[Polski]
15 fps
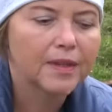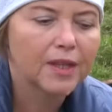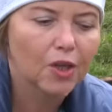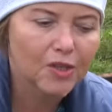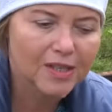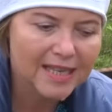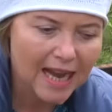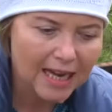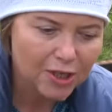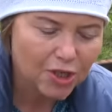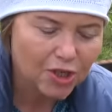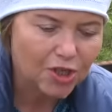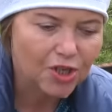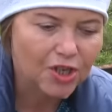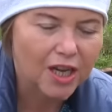To
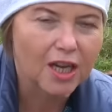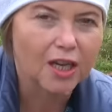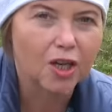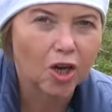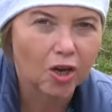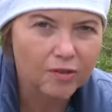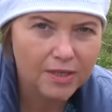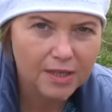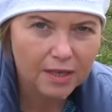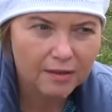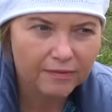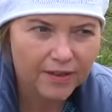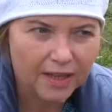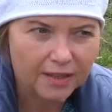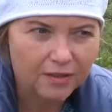znaczy, że
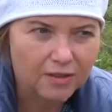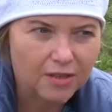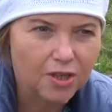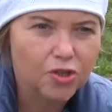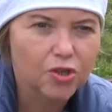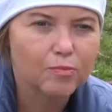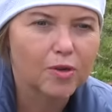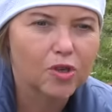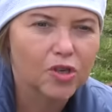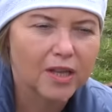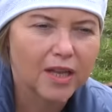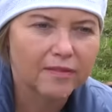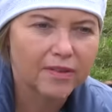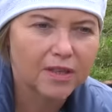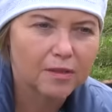konsekwentnie, czy może
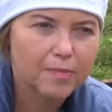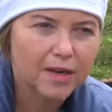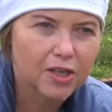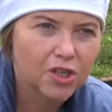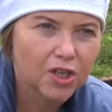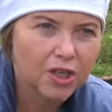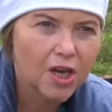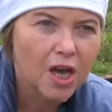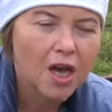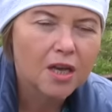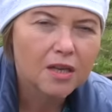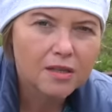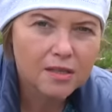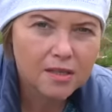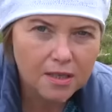nawet bardziej
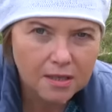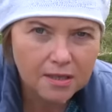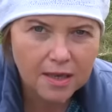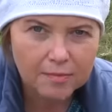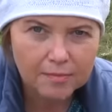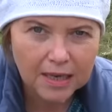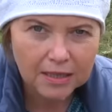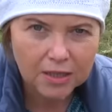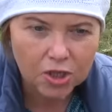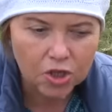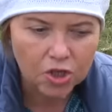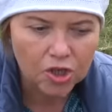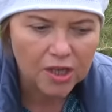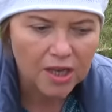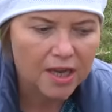
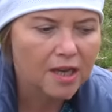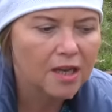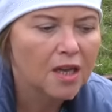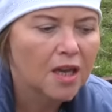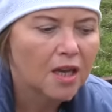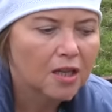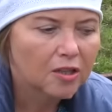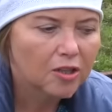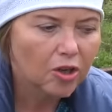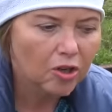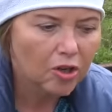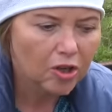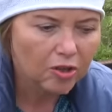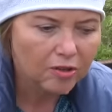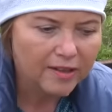systematycznie,
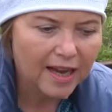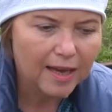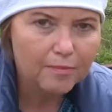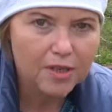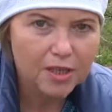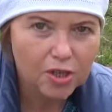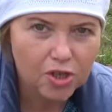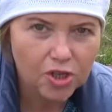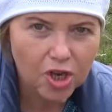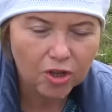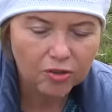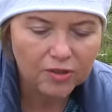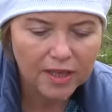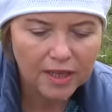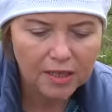doglądamy
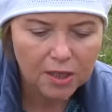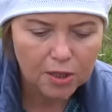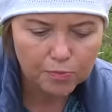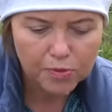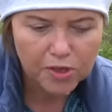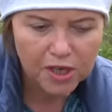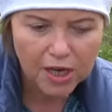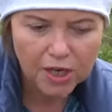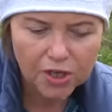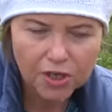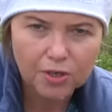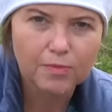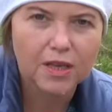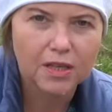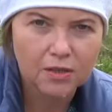grządek i
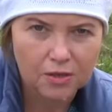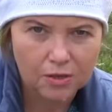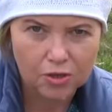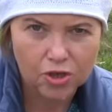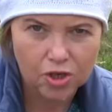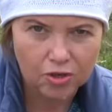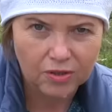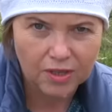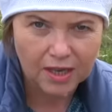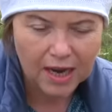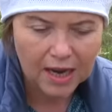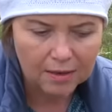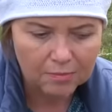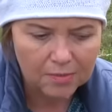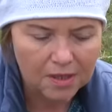przejść między
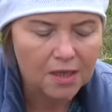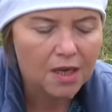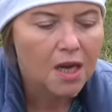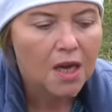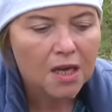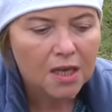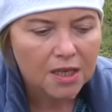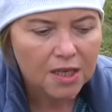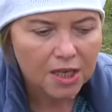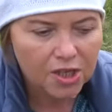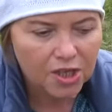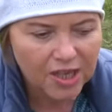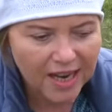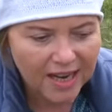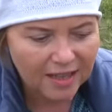grządkami.
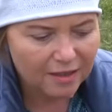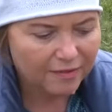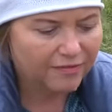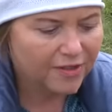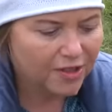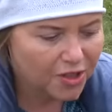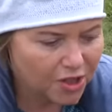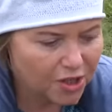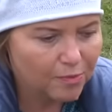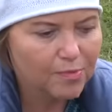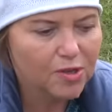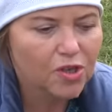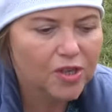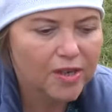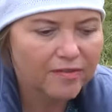Jeżeli
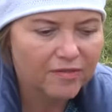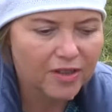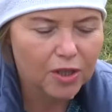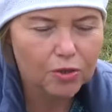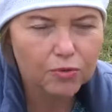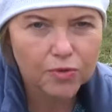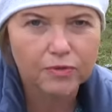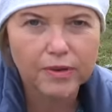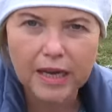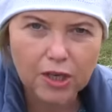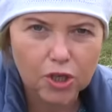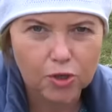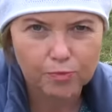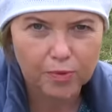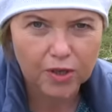widzimy, że wyrósł
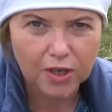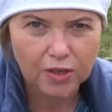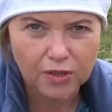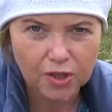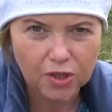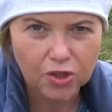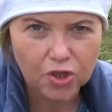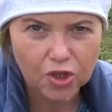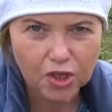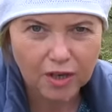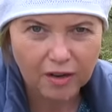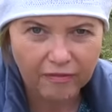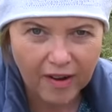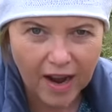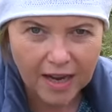jakiś pojedynczy
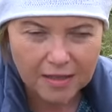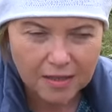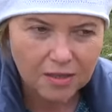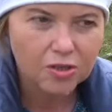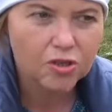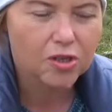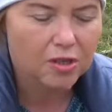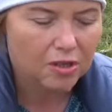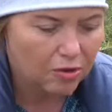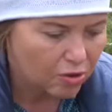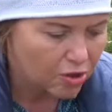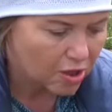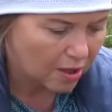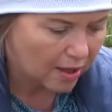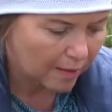chwast, czyli
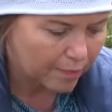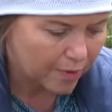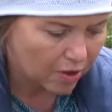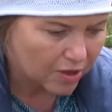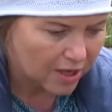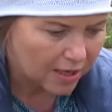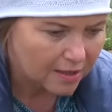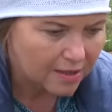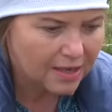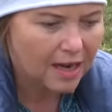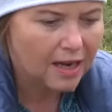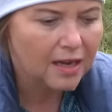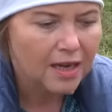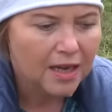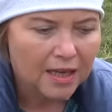roślina
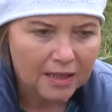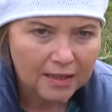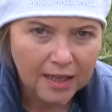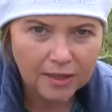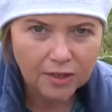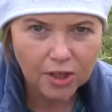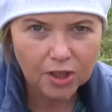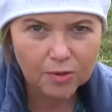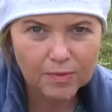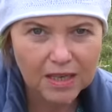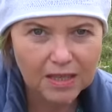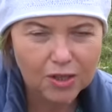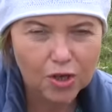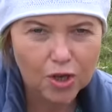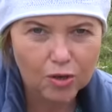pionierska,
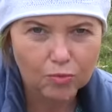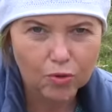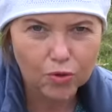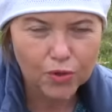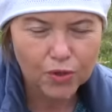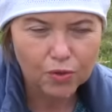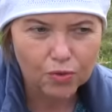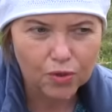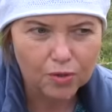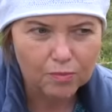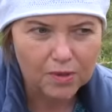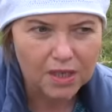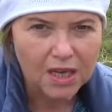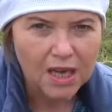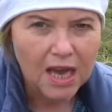natychmiast ją
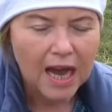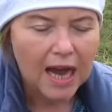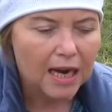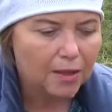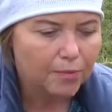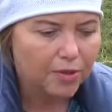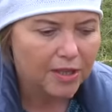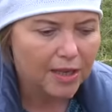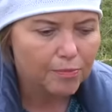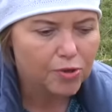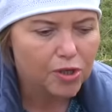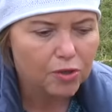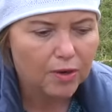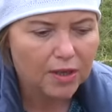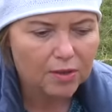usuńmy. Albo na
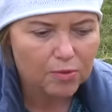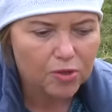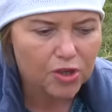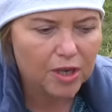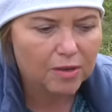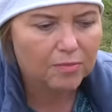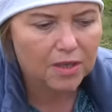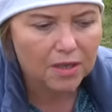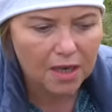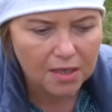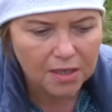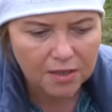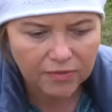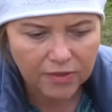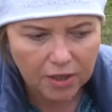przykład możemy
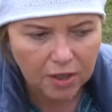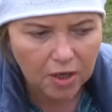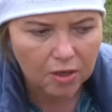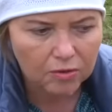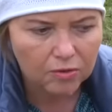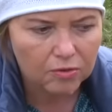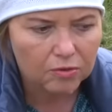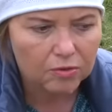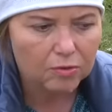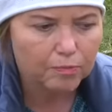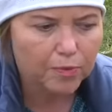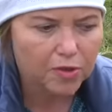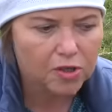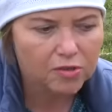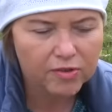raz w tygodniu
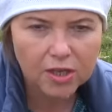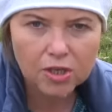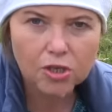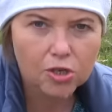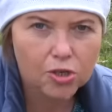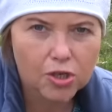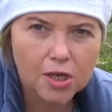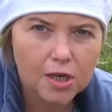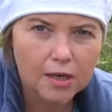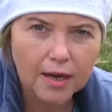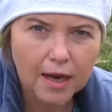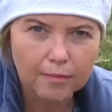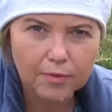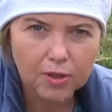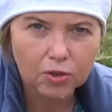poświęcić
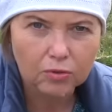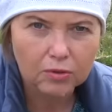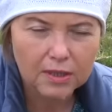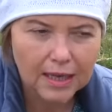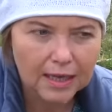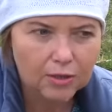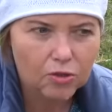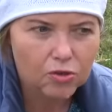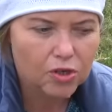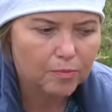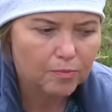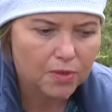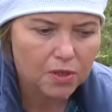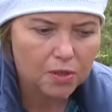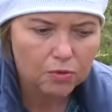kilka minut na to,
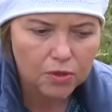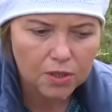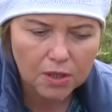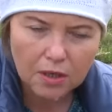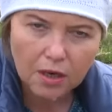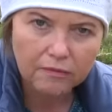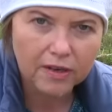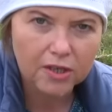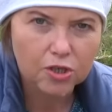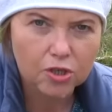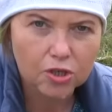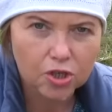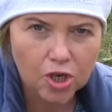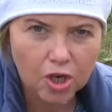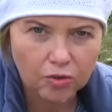żeby zlustrować
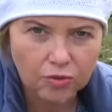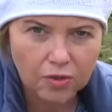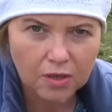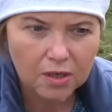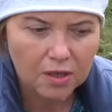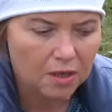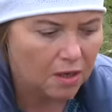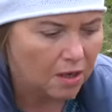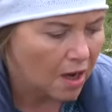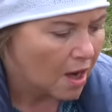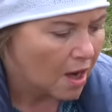grządki